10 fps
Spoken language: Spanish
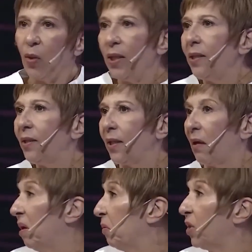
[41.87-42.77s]

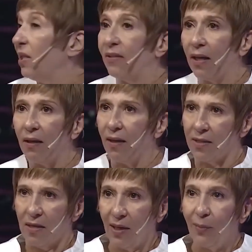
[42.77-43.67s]
política, hablamos de
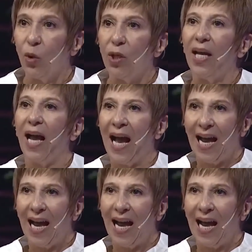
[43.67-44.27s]
internas, hablamos de